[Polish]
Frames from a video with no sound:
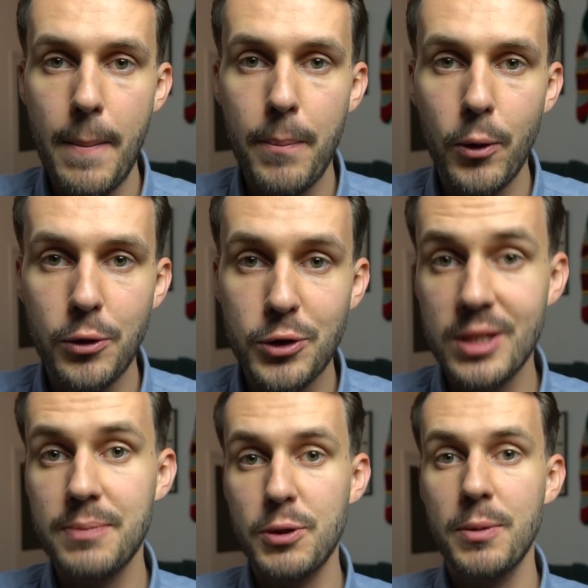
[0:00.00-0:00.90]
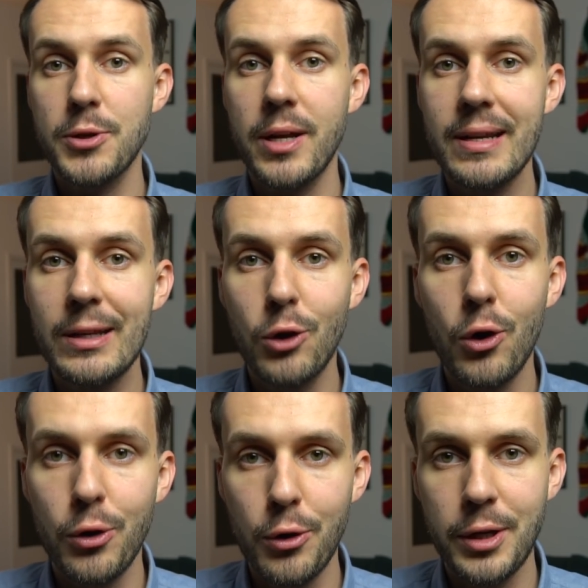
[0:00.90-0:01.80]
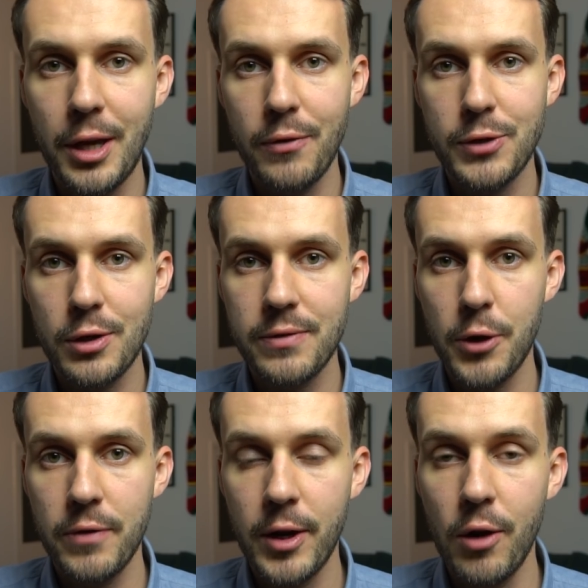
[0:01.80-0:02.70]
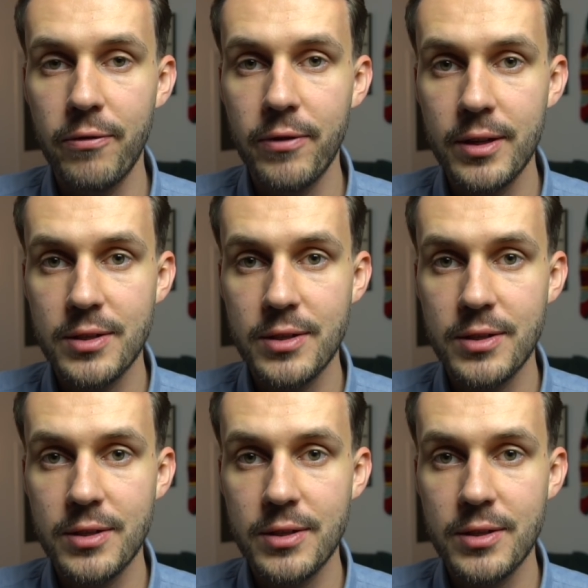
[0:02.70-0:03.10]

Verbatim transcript: ponoć jest przemierzany do roli kierowcy rozwojowego w